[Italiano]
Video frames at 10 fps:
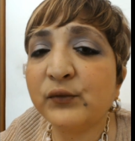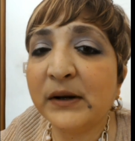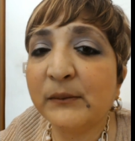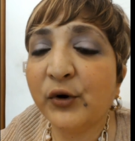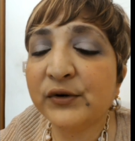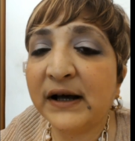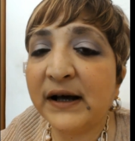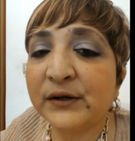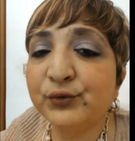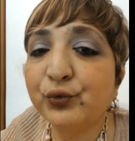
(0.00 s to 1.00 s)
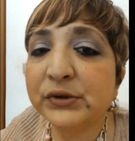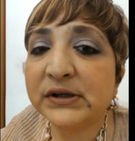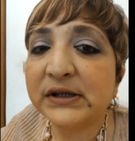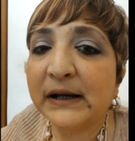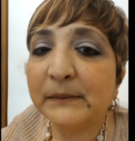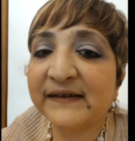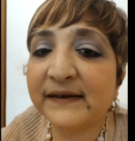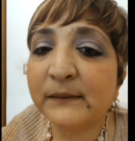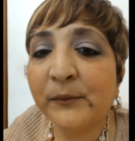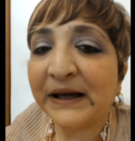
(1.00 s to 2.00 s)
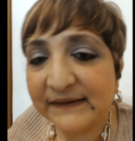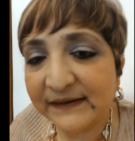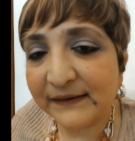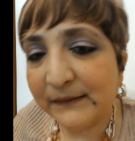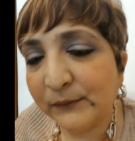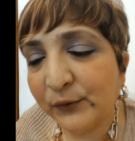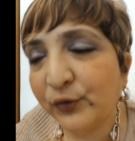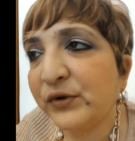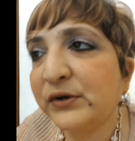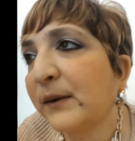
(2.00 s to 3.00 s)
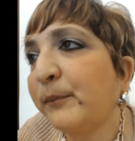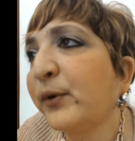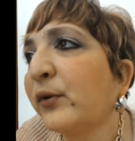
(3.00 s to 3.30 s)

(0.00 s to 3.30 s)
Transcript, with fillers: una moda adulta massimo massimo quello che